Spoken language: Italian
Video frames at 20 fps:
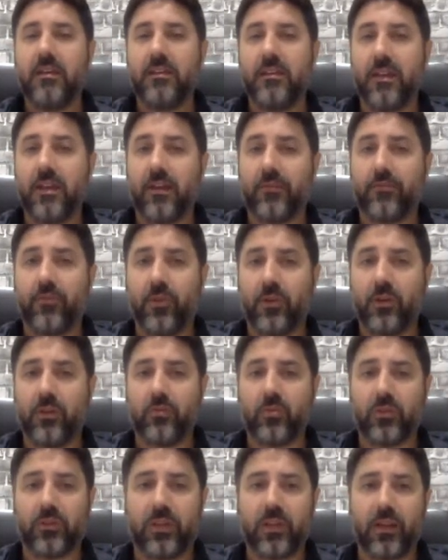Tira fuori il
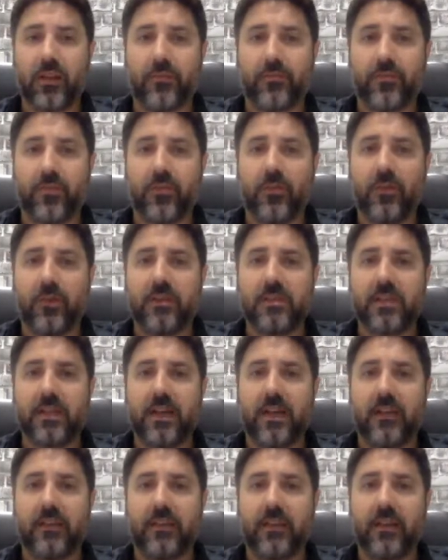tuo telefono e
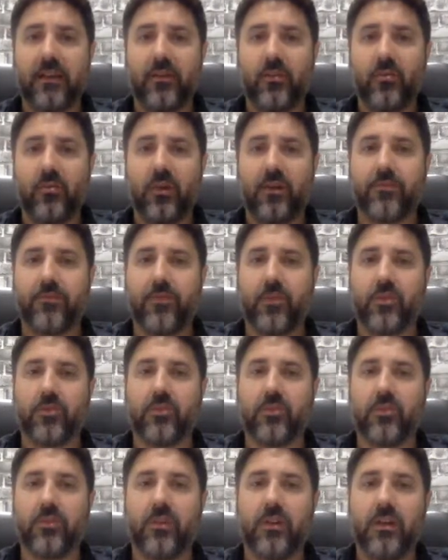scatta una
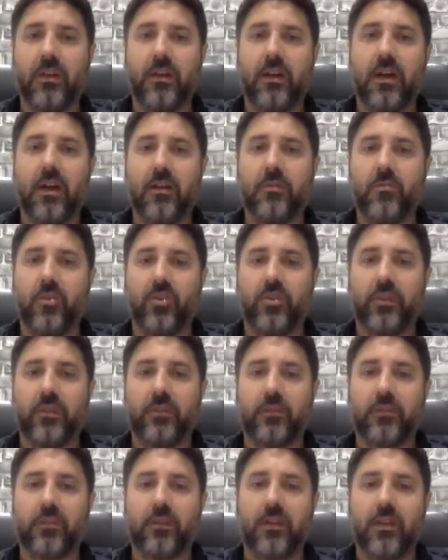foto al
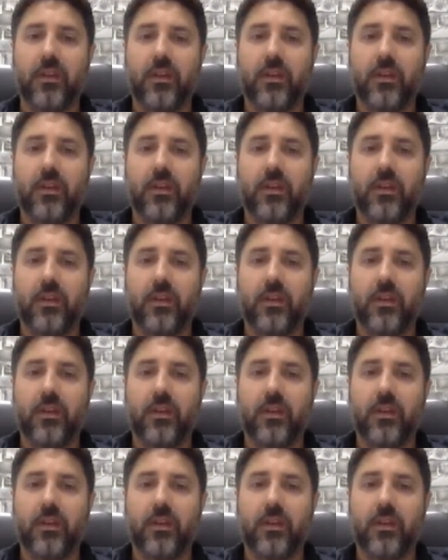monitor